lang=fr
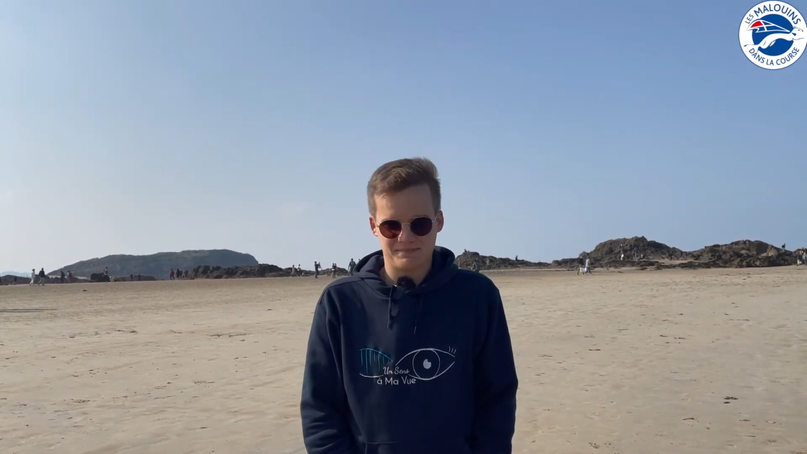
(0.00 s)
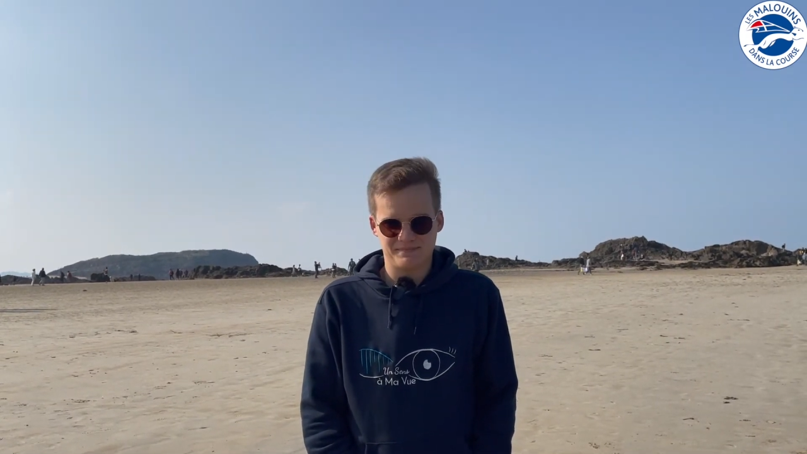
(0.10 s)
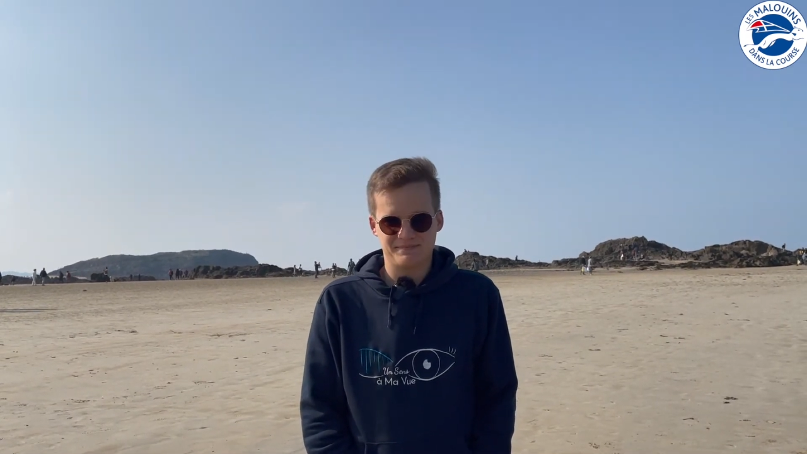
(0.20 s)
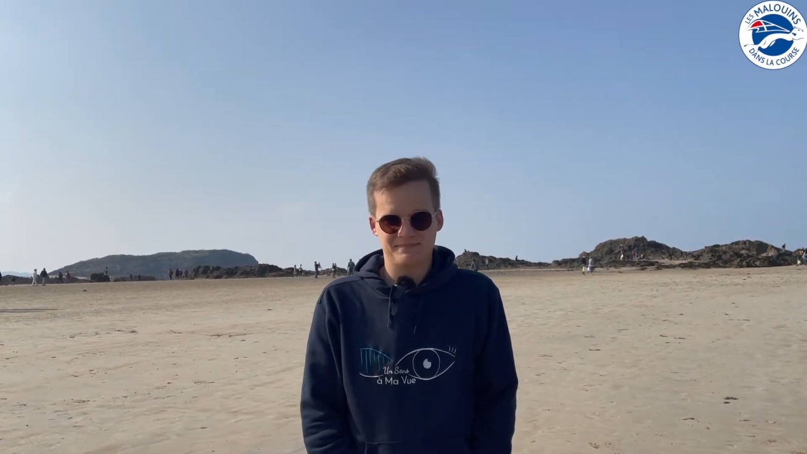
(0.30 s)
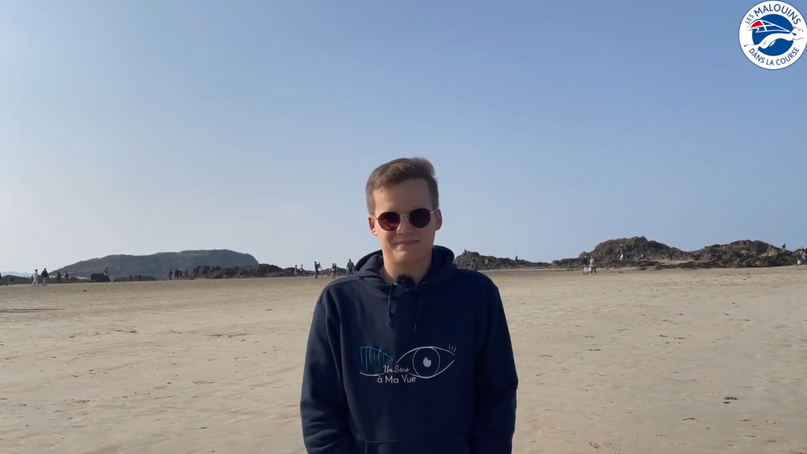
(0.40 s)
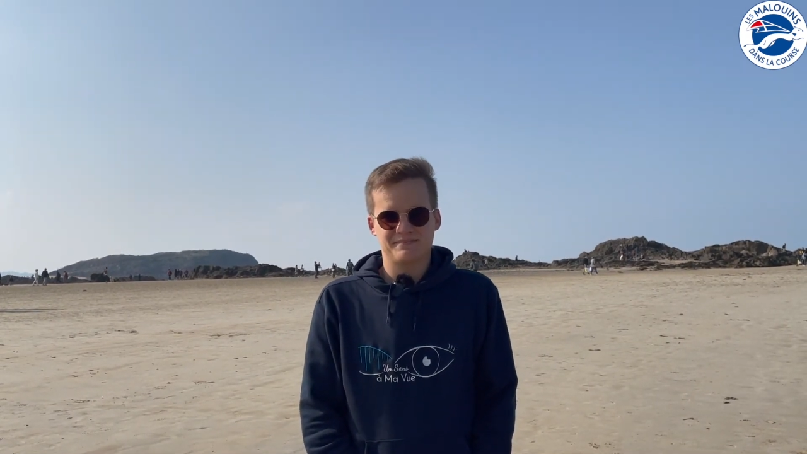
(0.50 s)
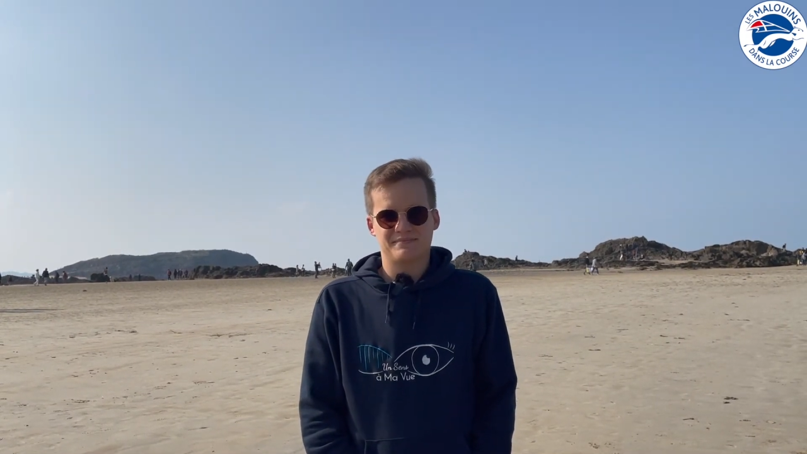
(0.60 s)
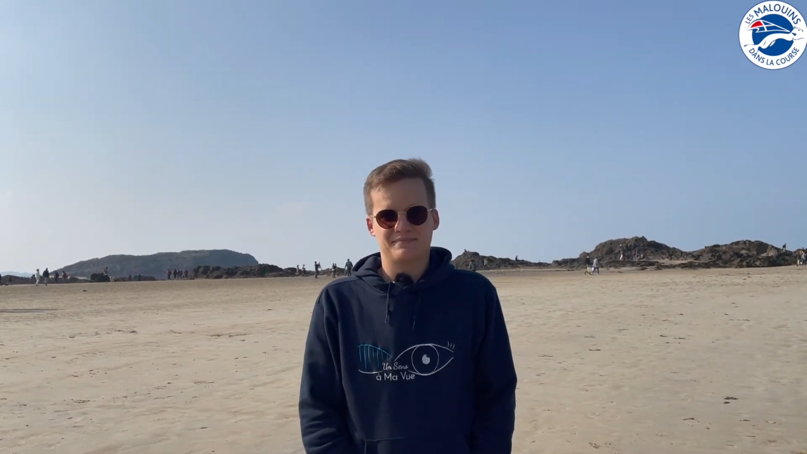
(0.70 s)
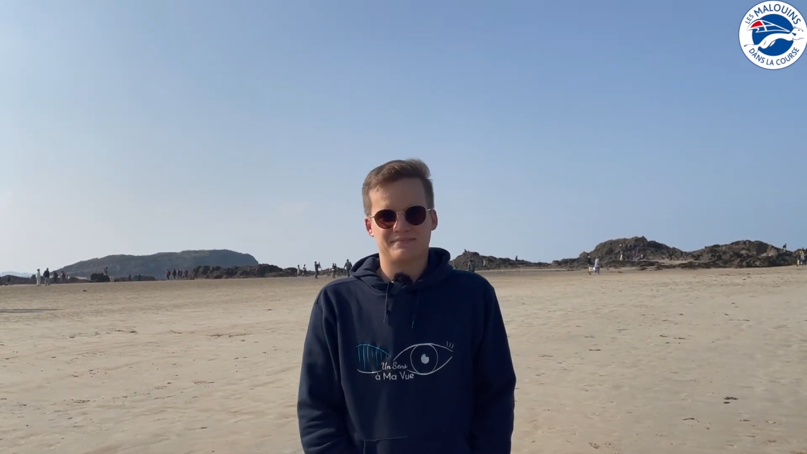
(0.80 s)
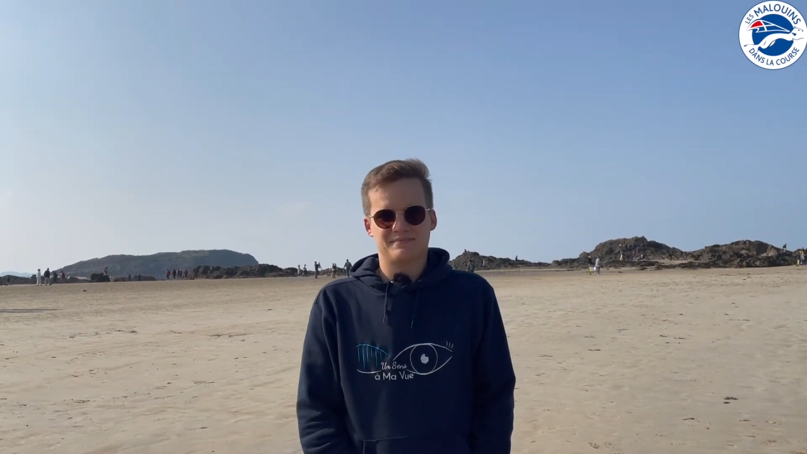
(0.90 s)
Et la
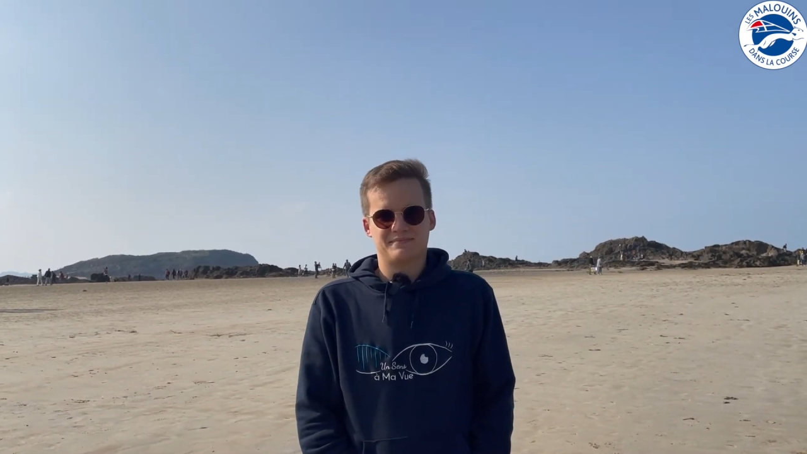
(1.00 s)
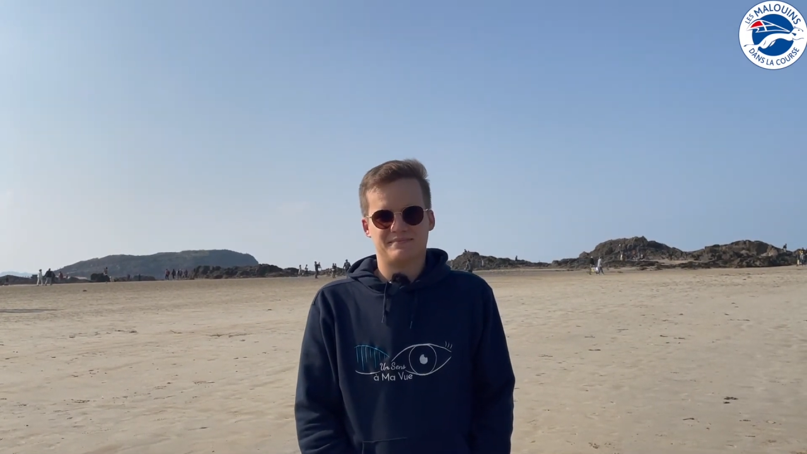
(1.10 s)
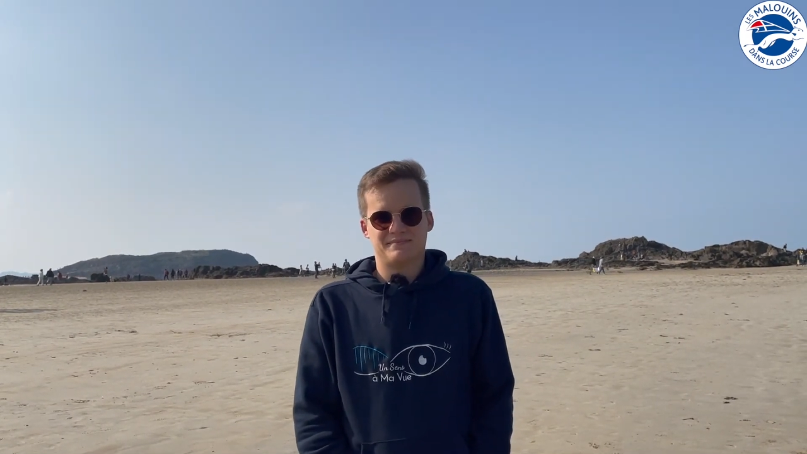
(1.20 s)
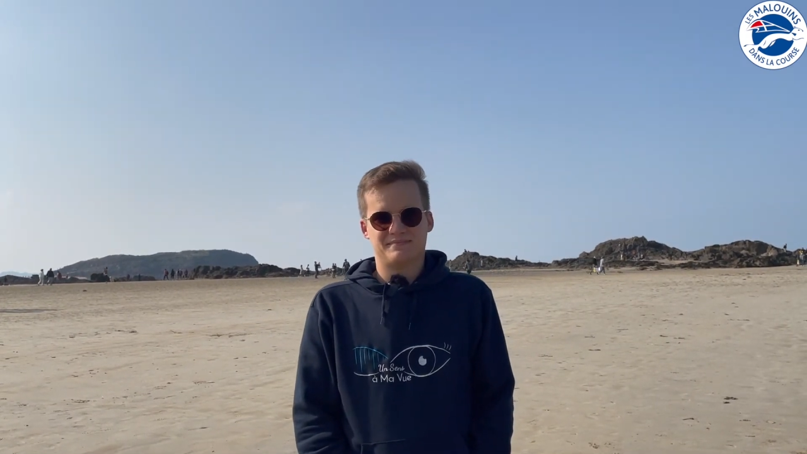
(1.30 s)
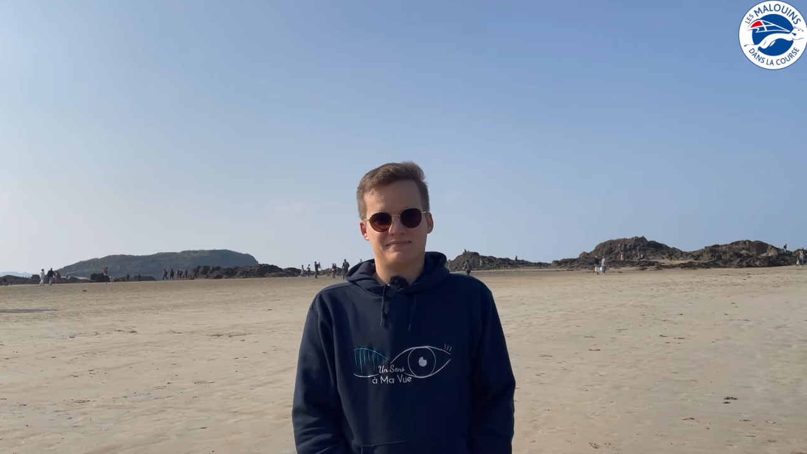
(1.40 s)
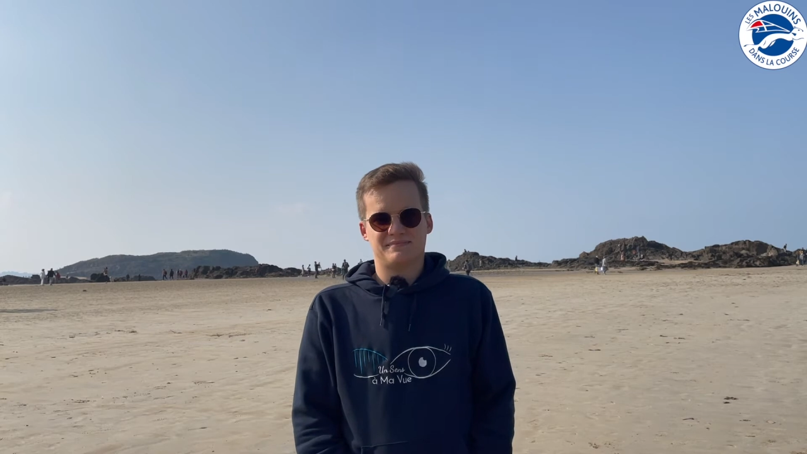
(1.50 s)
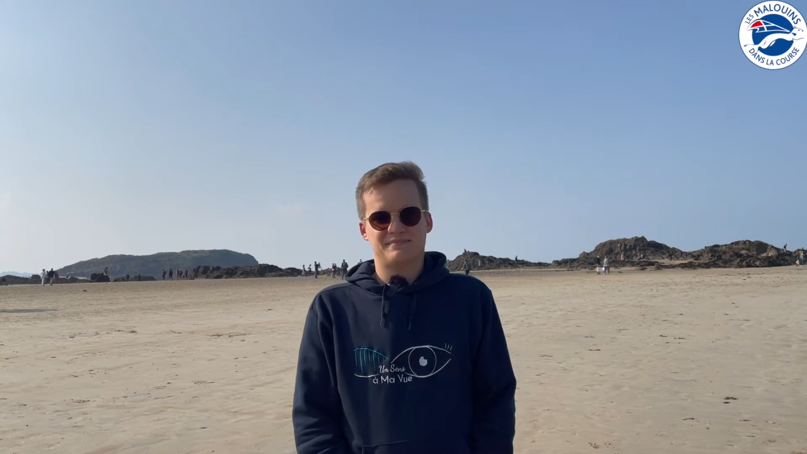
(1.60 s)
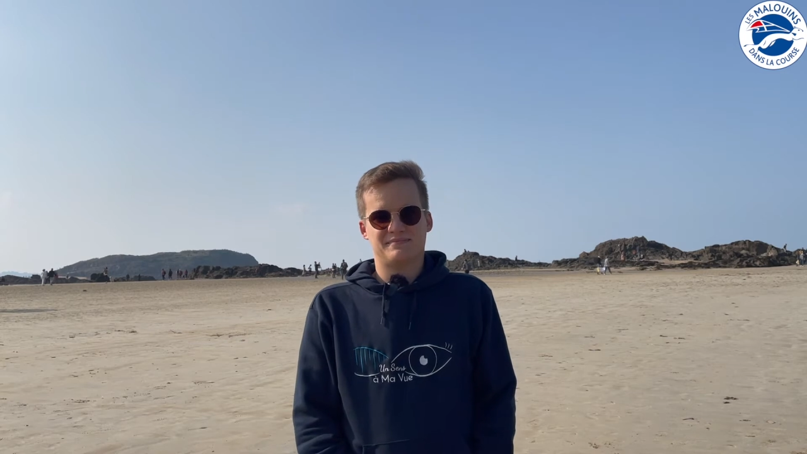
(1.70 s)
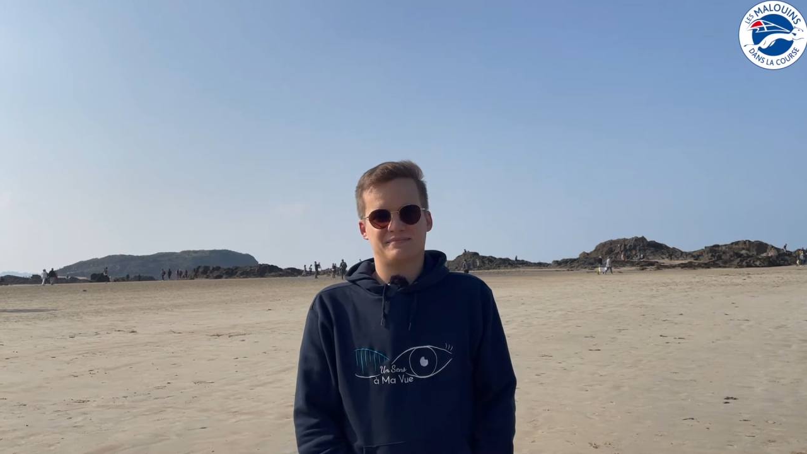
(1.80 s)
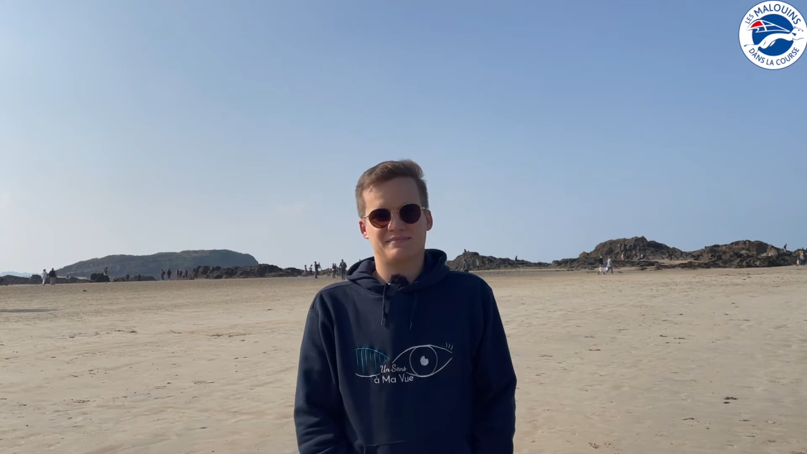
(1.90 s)
prochaine étape, elle va
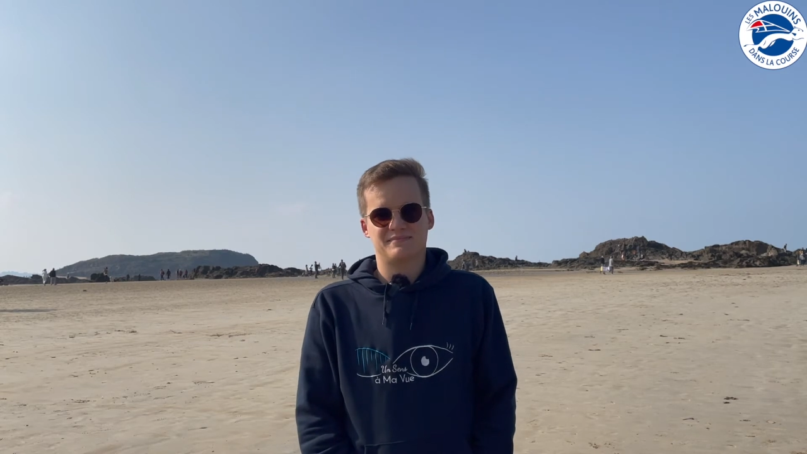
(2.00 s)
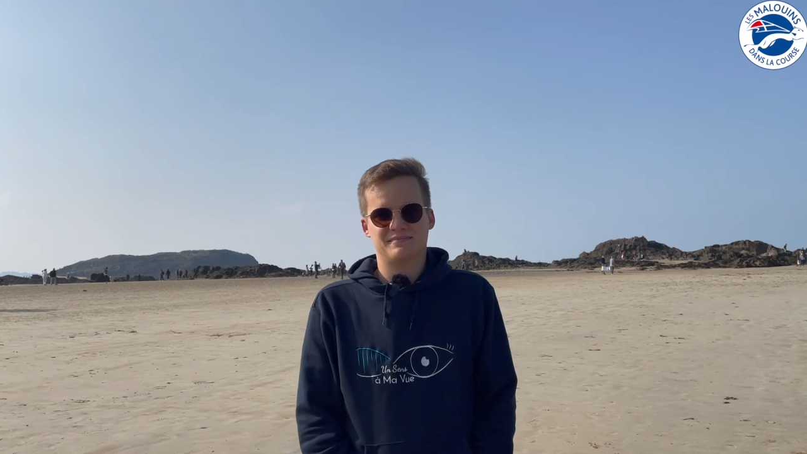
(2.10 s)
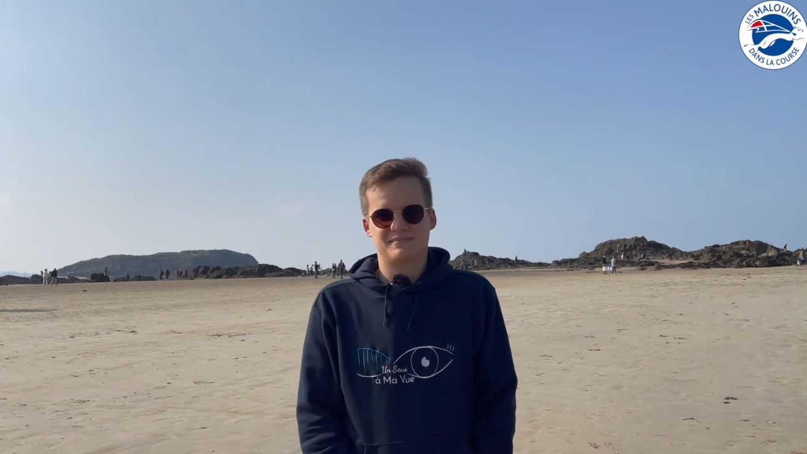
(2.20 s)
être ici,